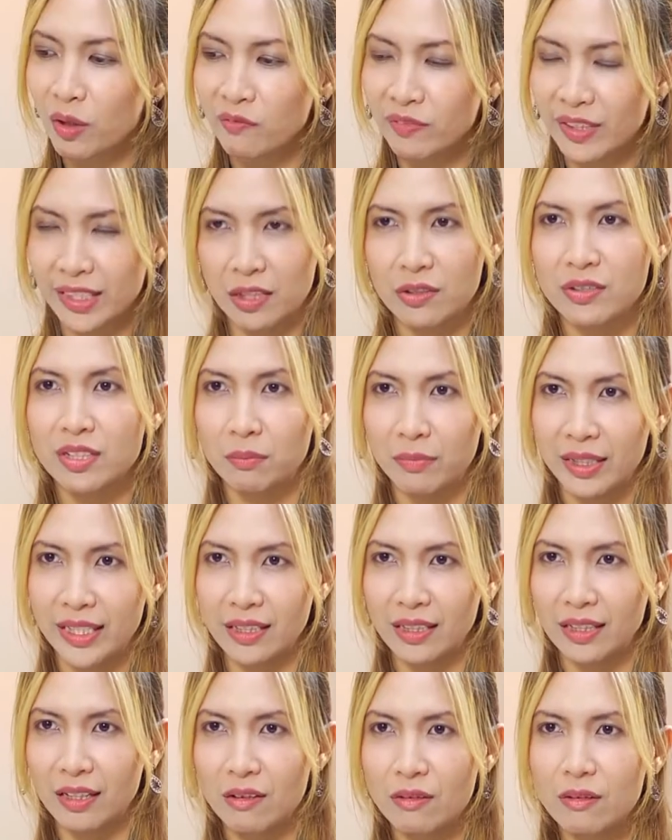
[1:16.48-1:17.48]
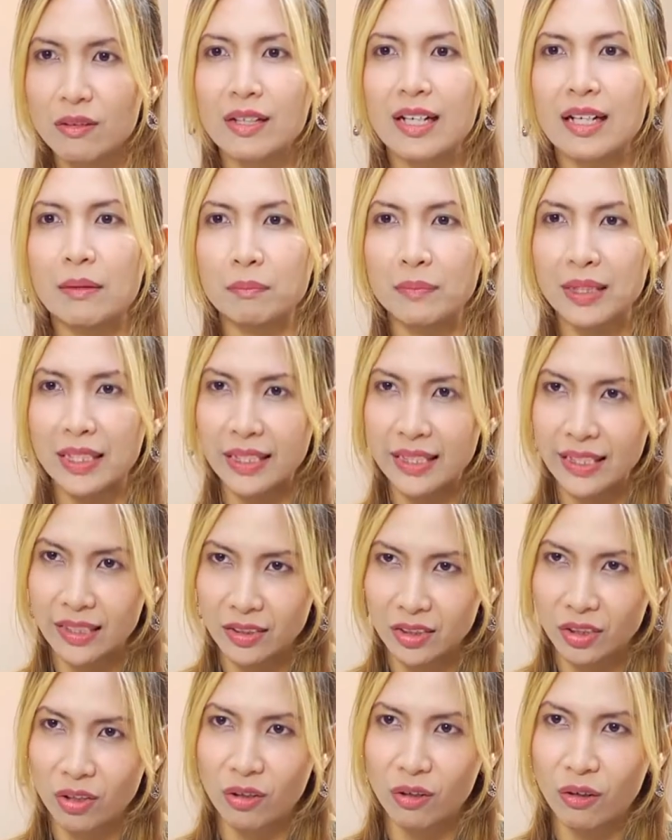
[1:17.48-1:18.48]
มฝันเขาสำเร็จเขาก็กลับมาเรีย
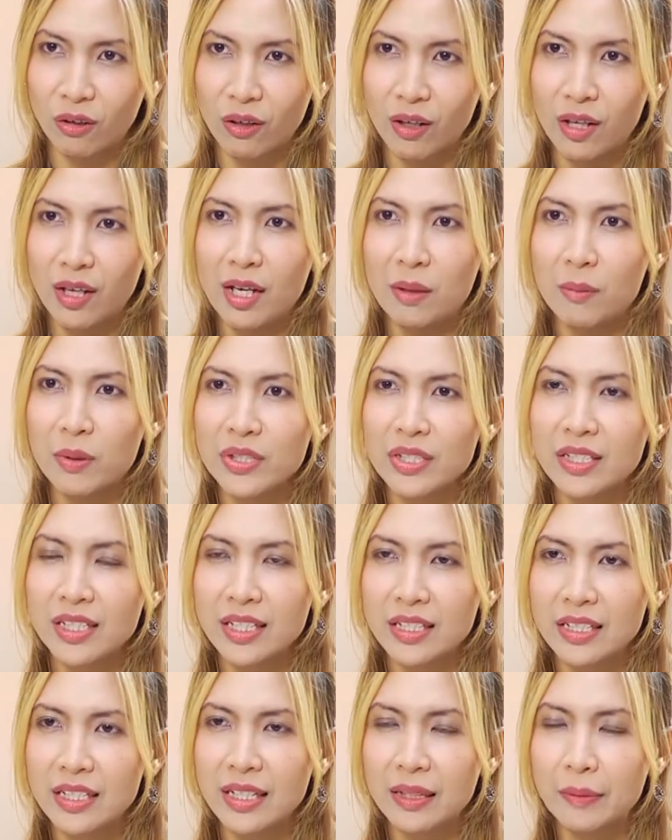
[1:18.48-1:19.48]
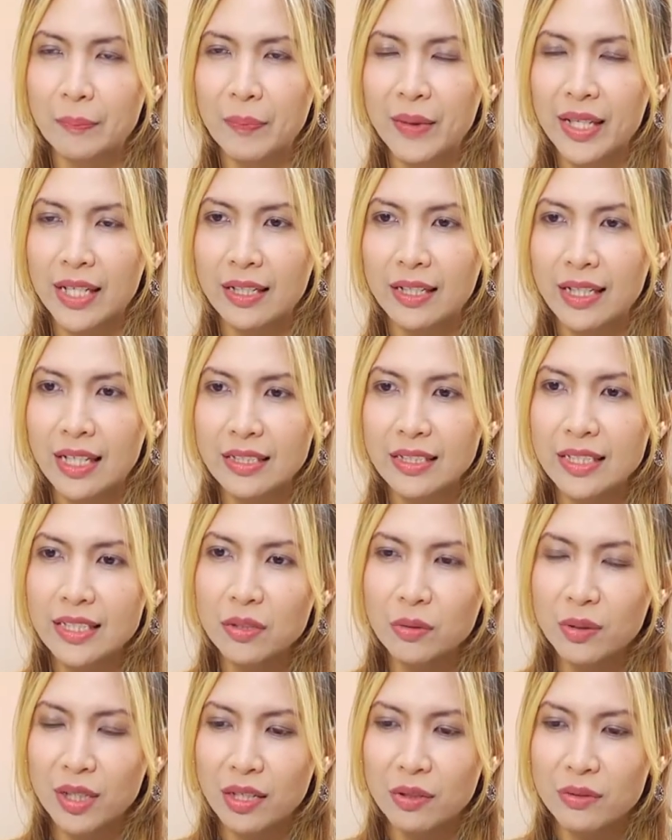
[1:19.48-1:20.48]
นต่อเพราะฉะนั้นเนี่ยการ
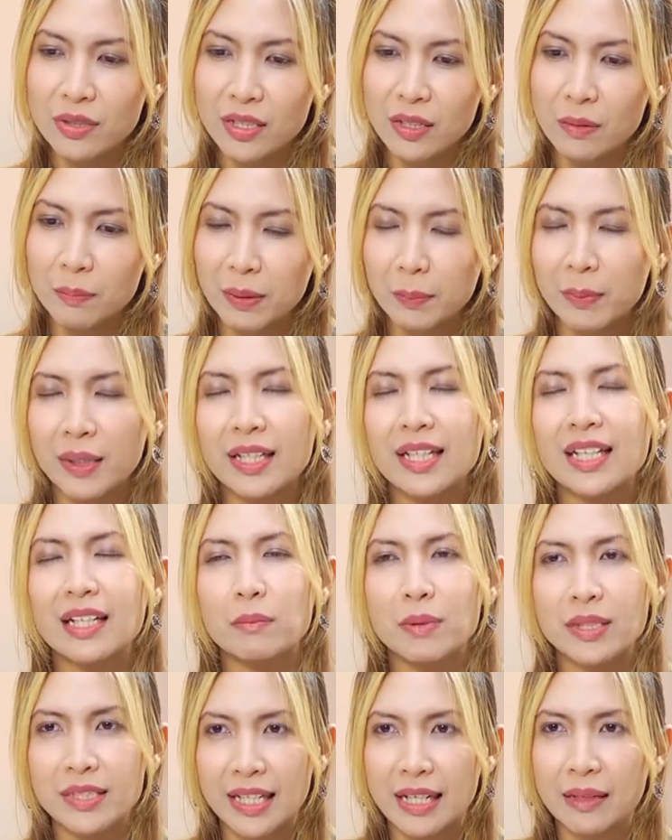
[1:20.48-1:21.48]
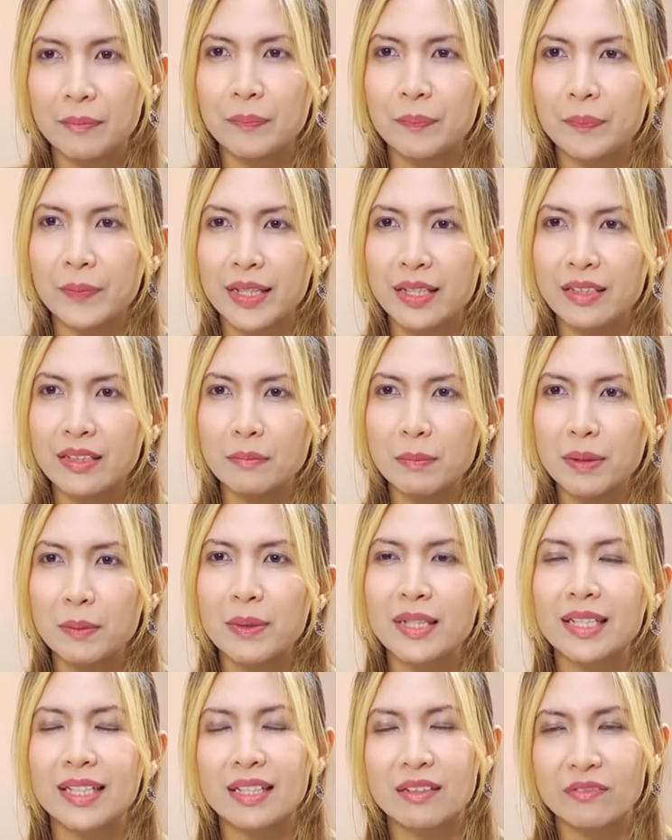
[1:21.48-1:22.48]
ที่คนเราจะเป็นพนักงานประจำหรือเป็น
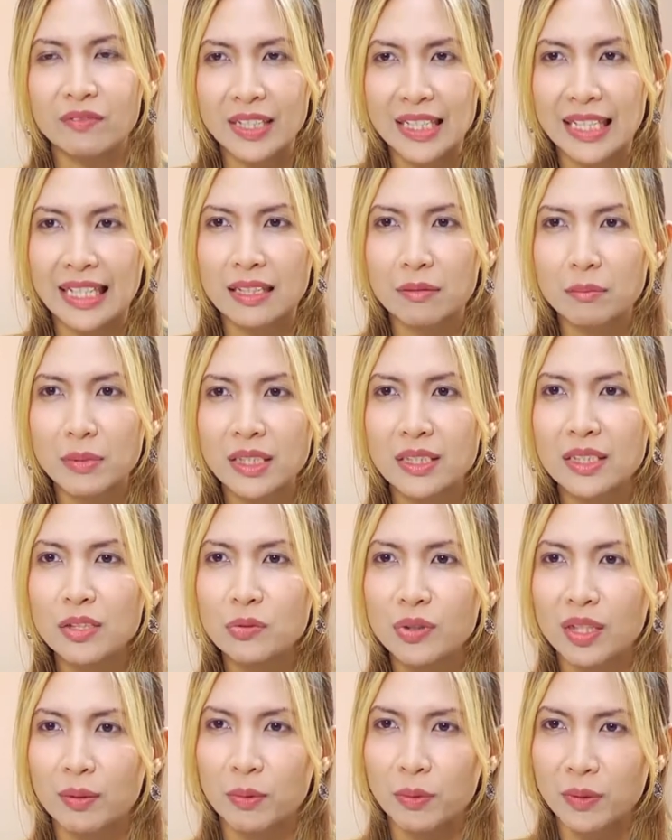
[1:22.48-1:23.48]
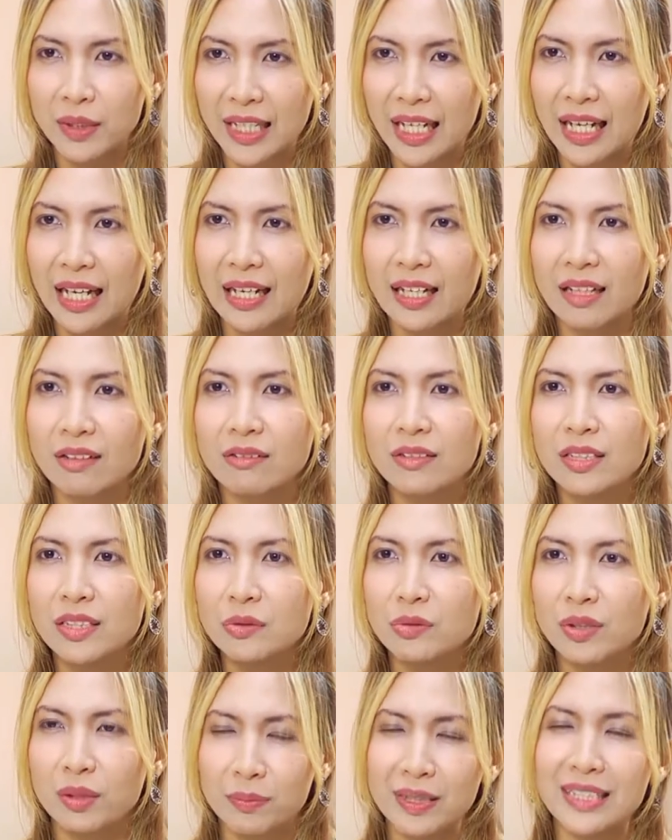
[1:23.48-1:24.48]
พนักงานฟรีแลนซ์มันขึ้นอยู่กับโอกาสแล้วขึ้
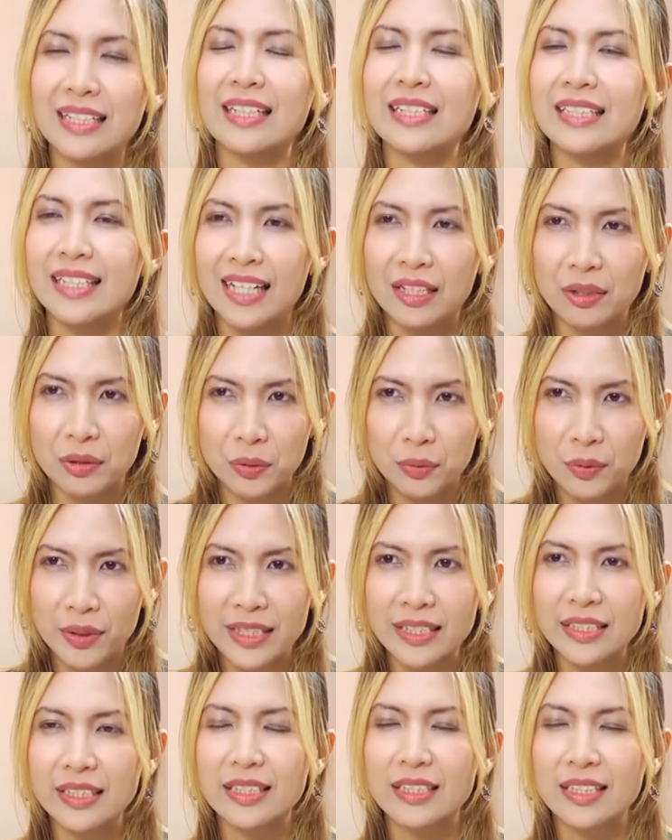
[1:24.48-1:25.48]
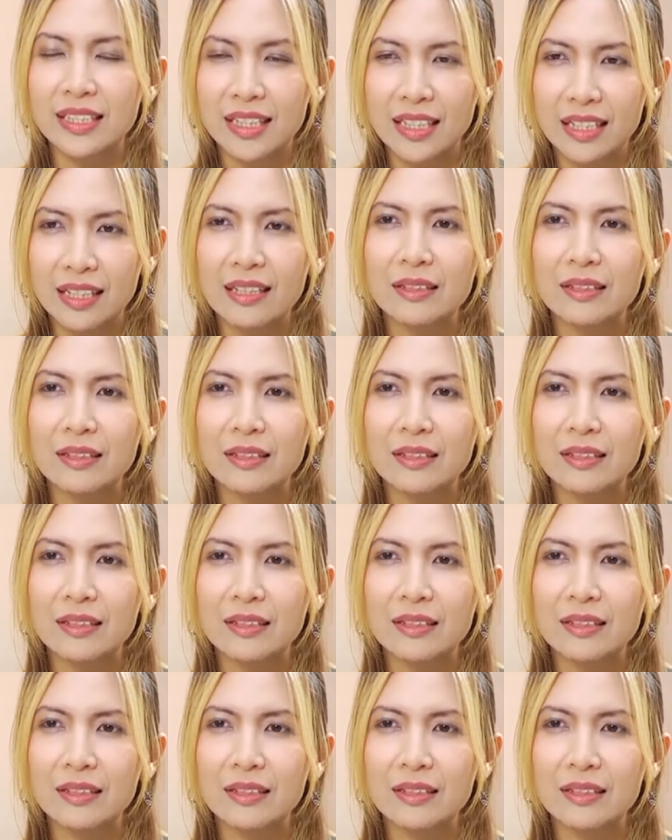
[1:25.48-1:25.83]
นอยู่กับหลายๆอย่างด้วยอย่างนี้นะคะ